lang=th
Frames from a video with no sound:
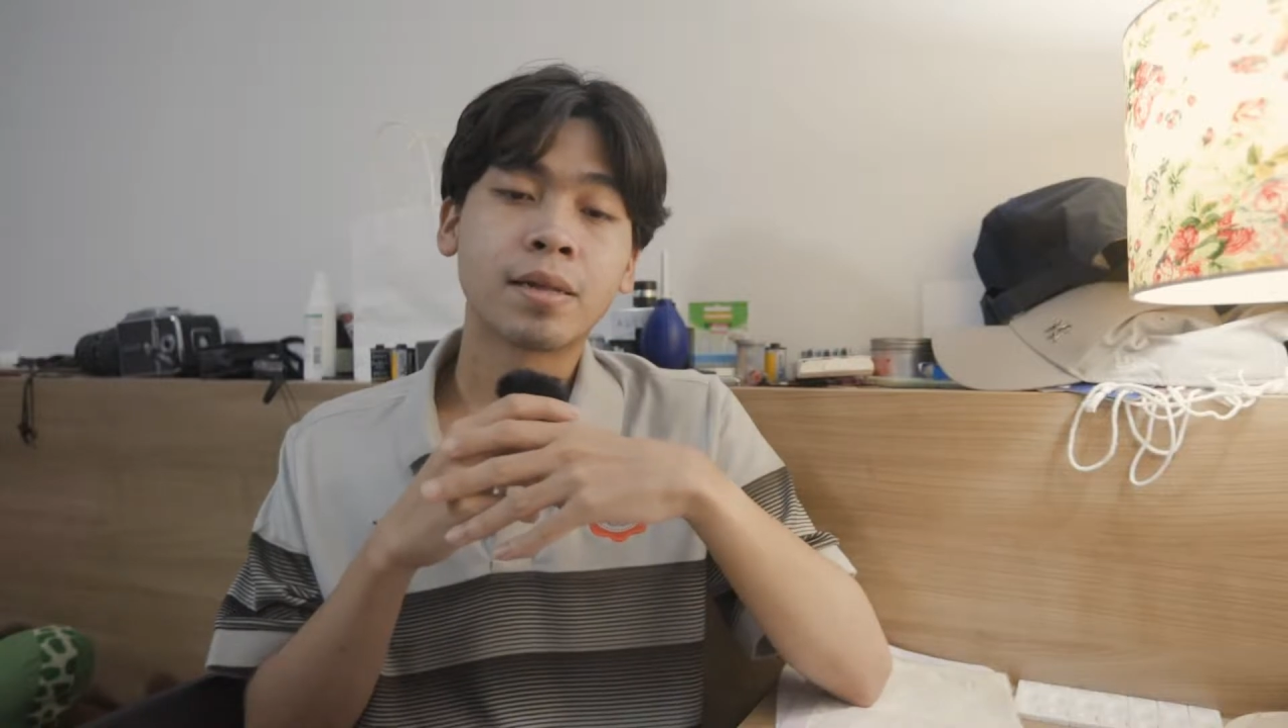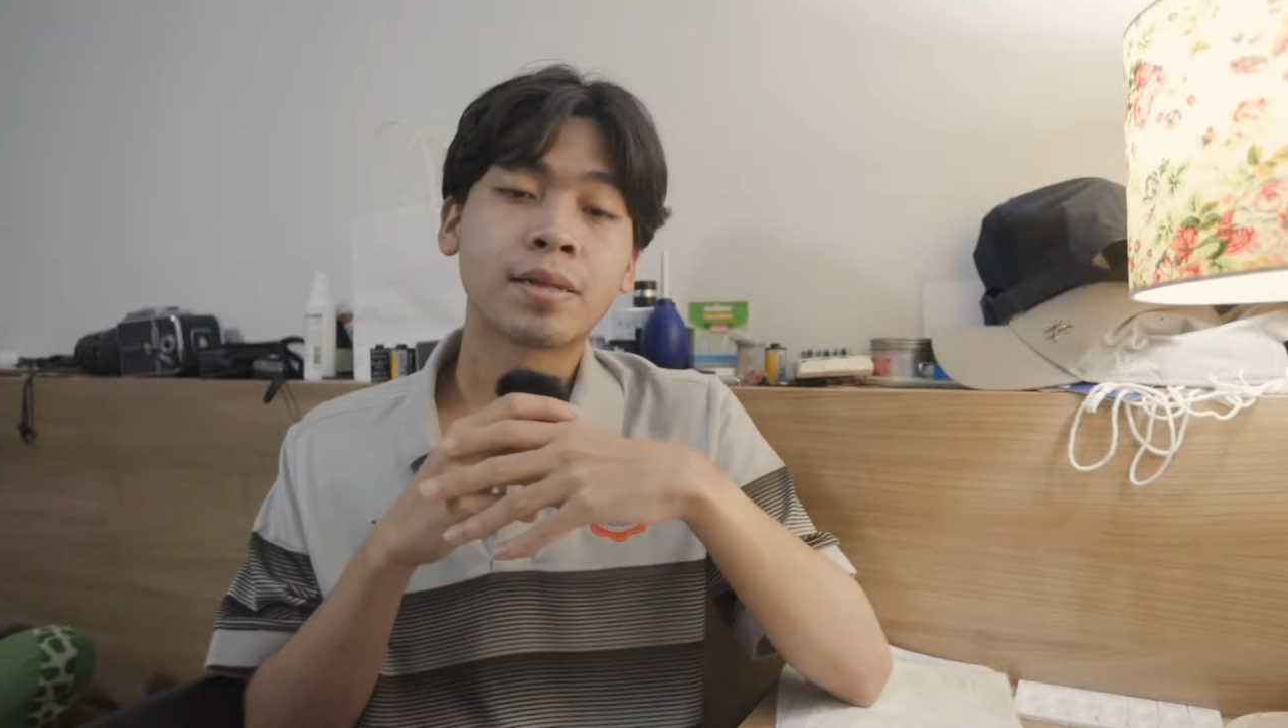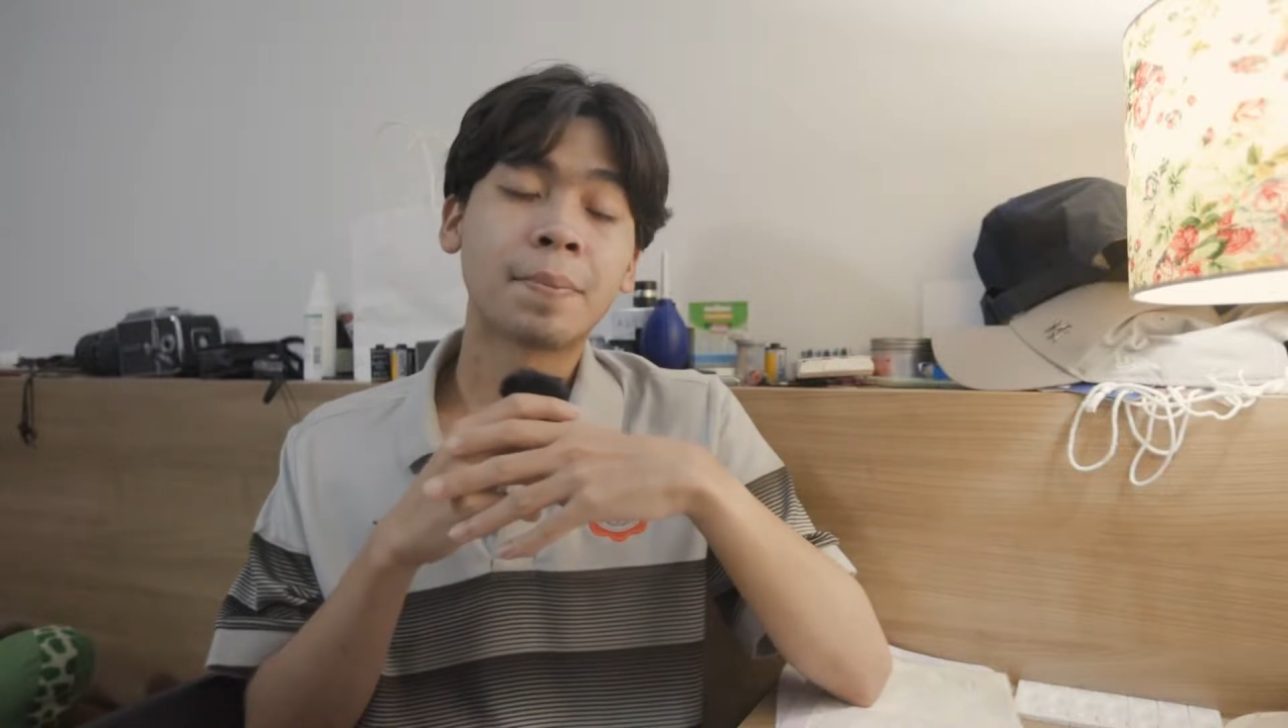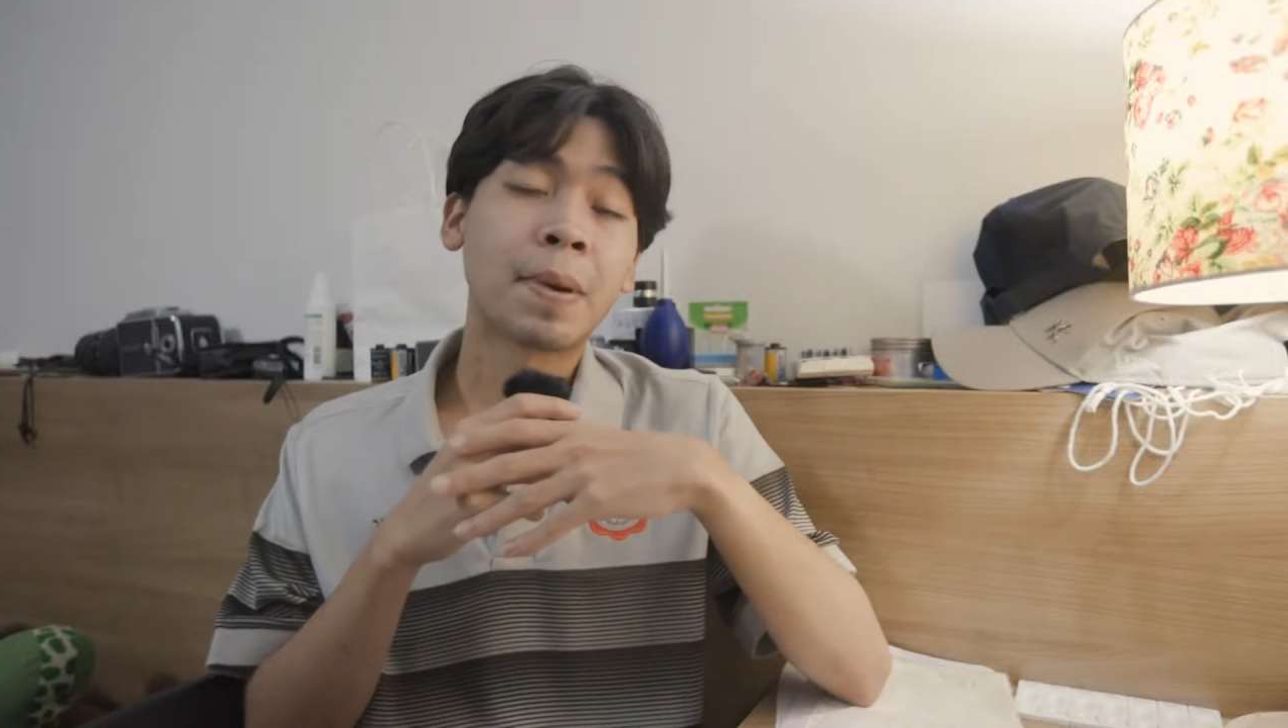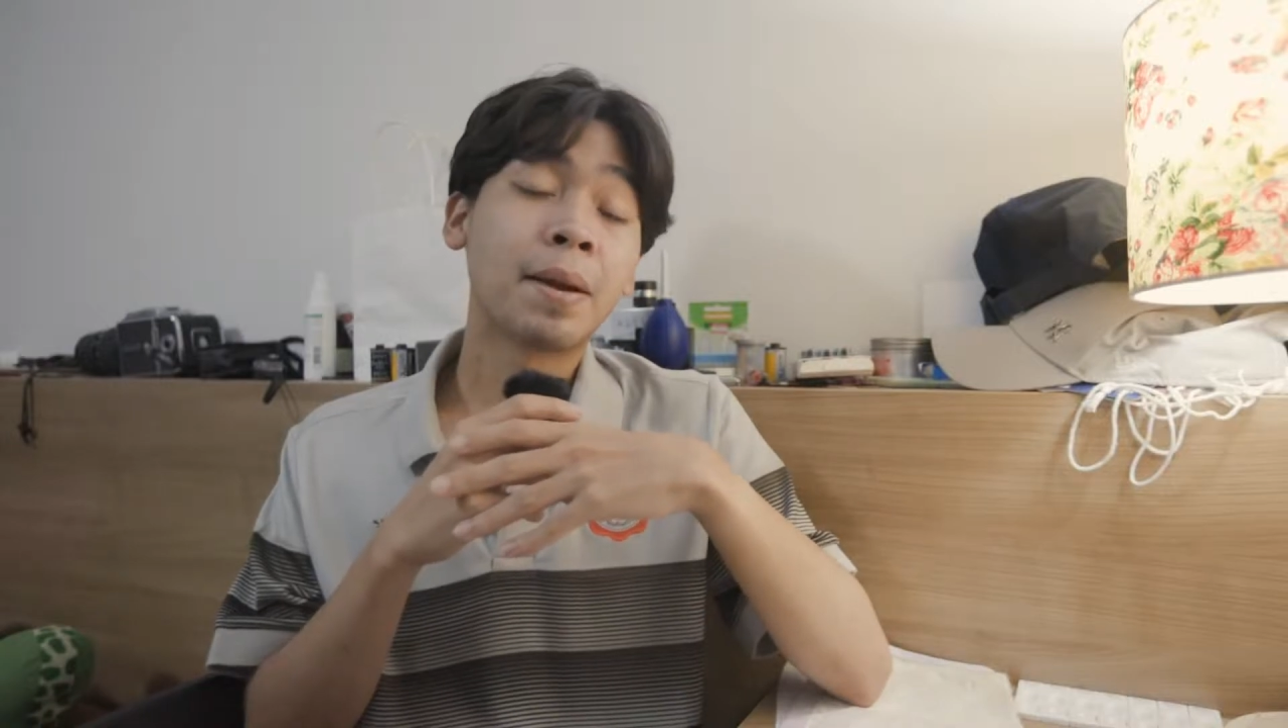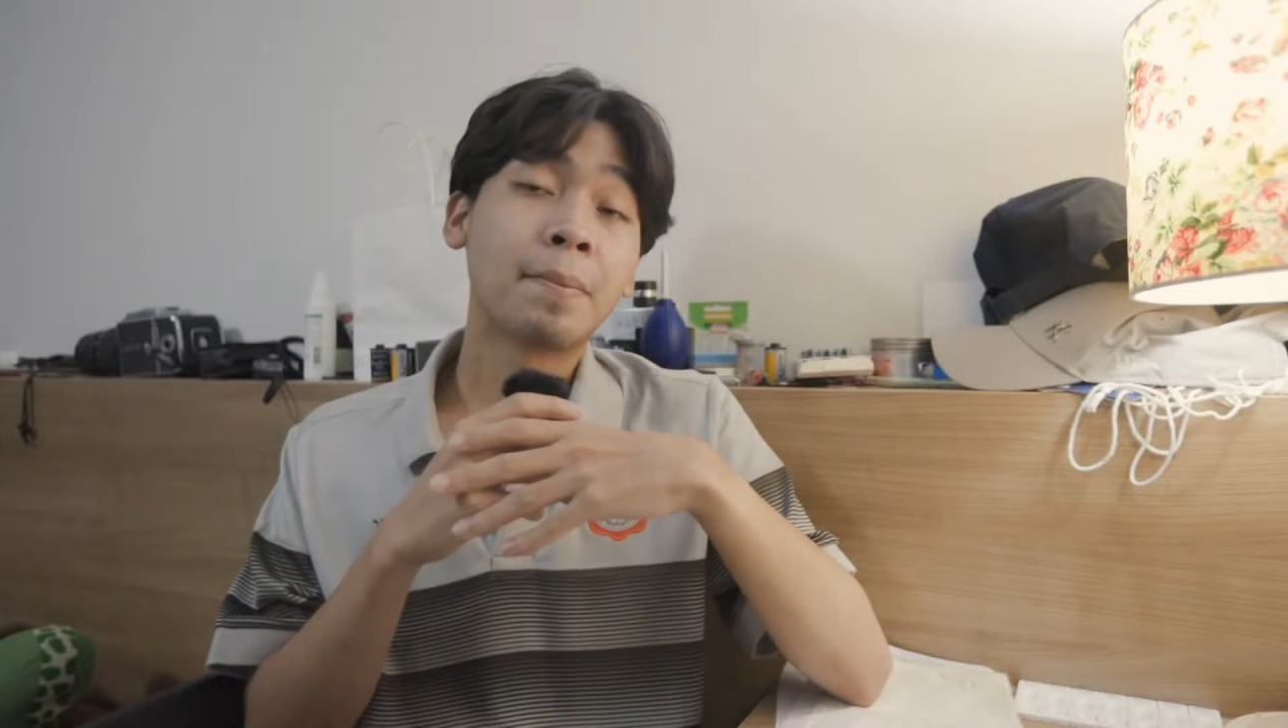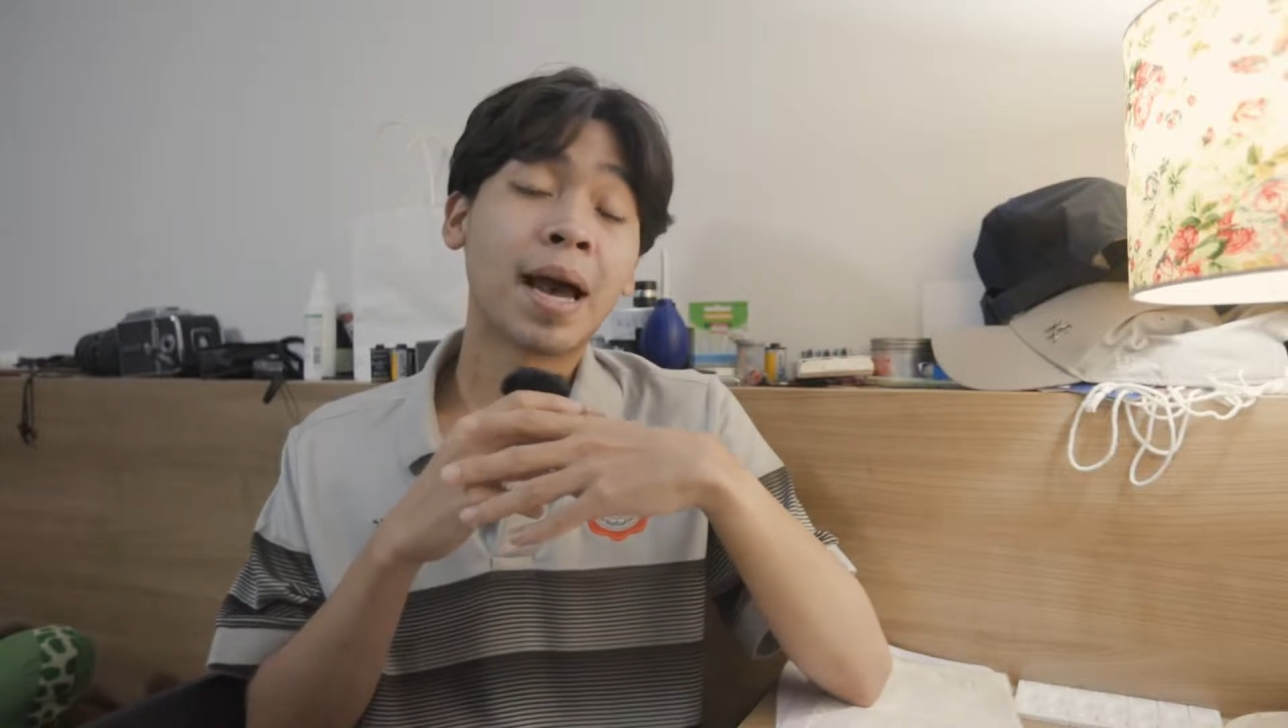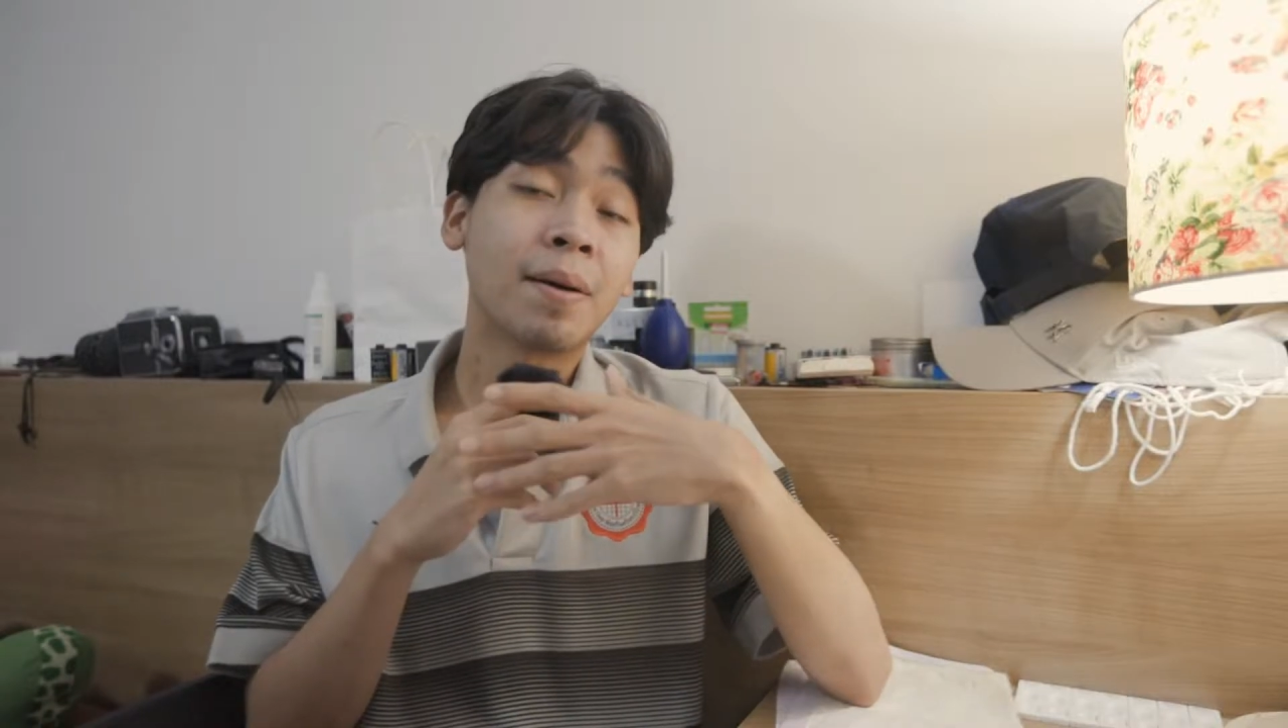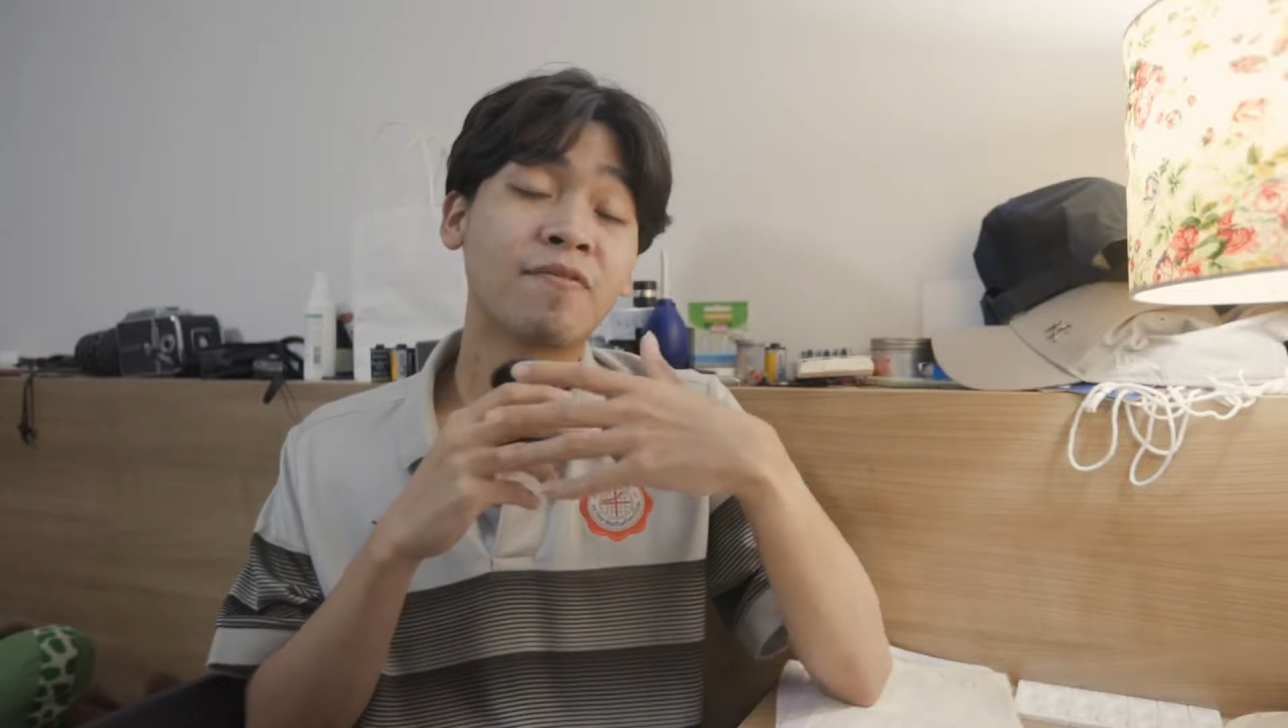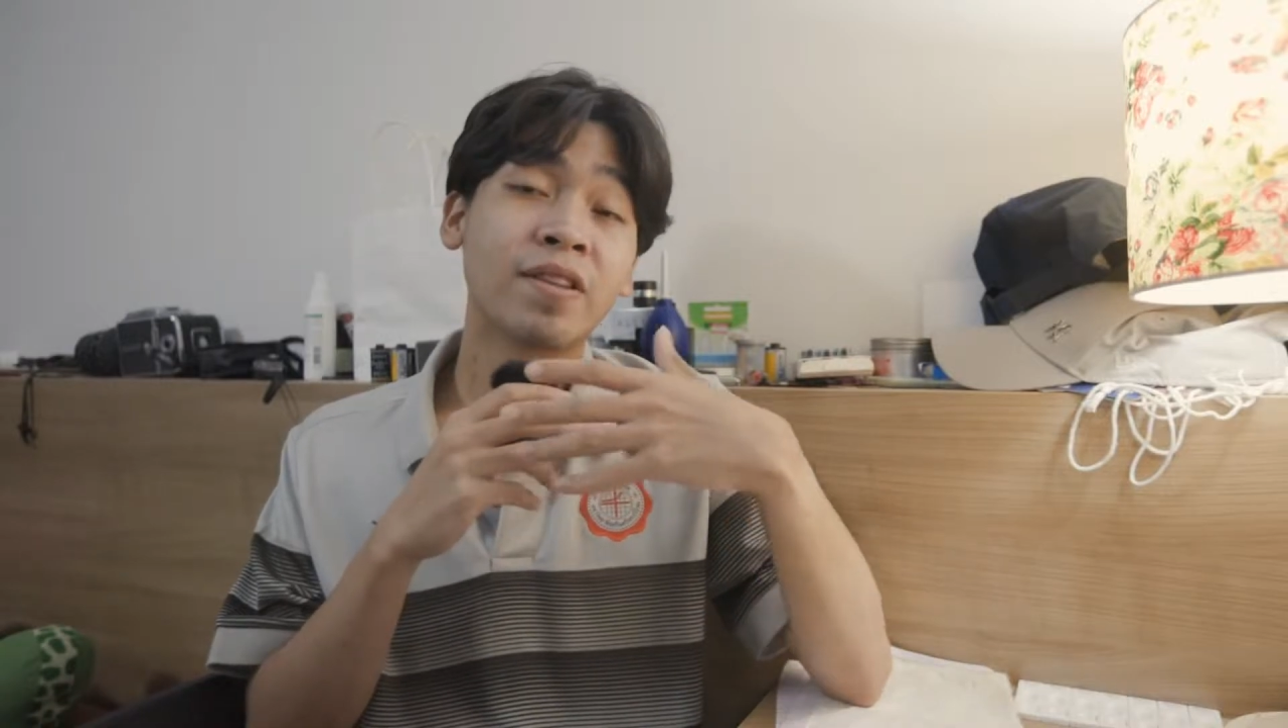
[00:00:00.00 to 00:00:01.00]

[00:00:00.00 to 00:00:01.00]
แต่เป็นแบบ